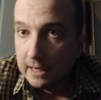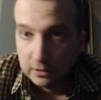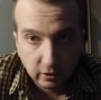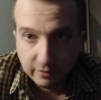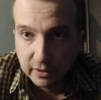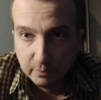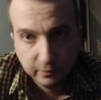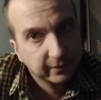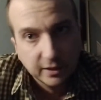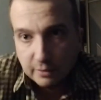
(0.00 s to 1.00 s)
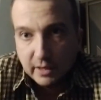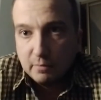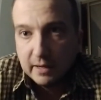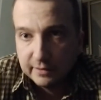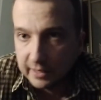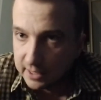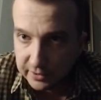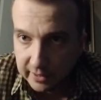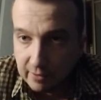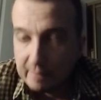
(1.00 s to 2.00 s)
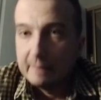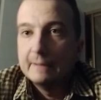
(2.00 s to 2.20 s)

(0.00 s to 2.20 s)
dodawać, powtarzam jak mantrę każdego